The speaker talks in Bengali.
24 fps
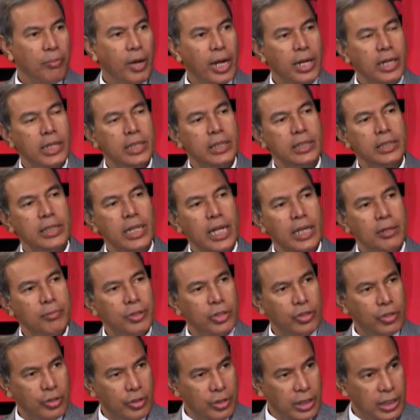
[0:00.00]
বাংলাদেশে
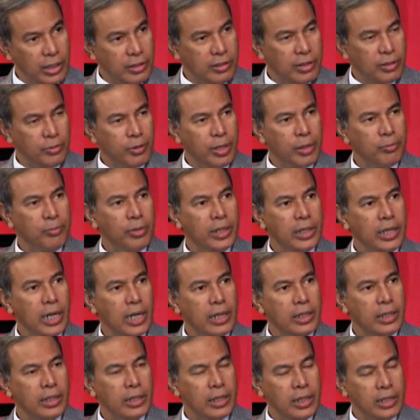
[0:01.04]
একমাত্র লিস্ট ডেভেলপমেন্ট
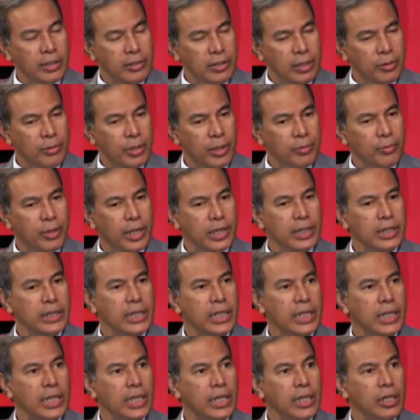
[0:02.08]
লিস্ট ডেভেলপ কান্ট্রি
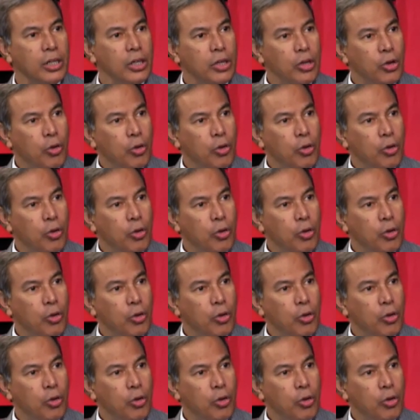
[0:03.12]
যেখানে